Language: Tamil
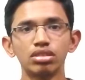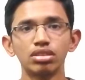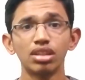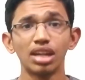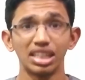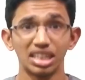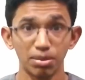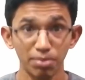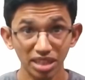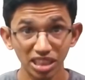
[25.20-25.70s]

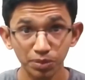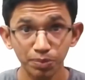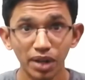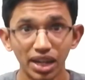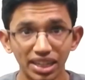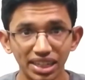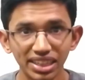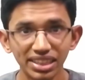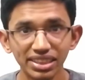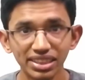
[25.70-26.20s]
அந்த பெஸ்ட்
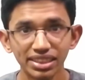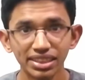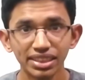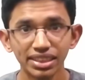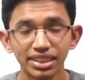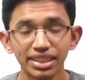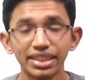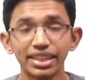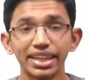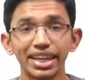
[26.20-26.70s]
பார்ட்டிஸ்
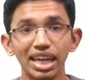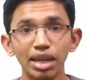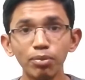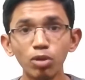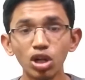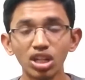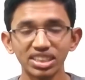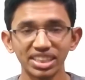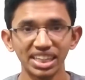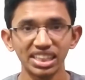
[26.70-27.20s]
இந்த
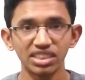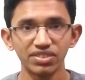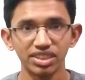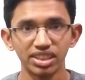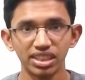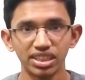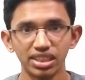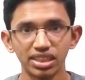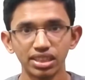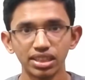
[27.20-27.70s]
கேமோட சைஸ்
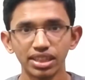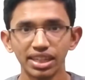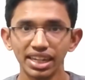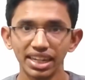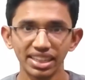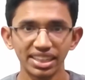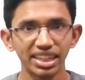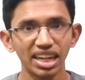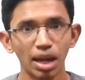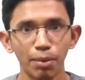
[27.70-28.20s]
வந்து
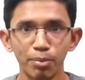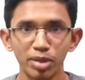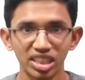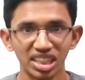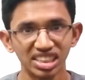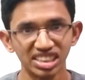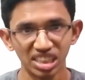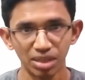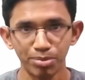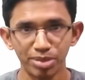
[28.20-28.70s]
கிட்டத்தட்ட
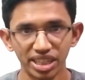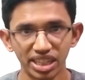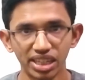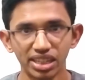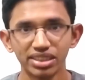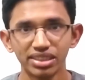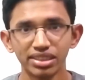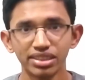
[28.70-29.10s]
ஐம்பத்தஞ்சு ஜிபி தான்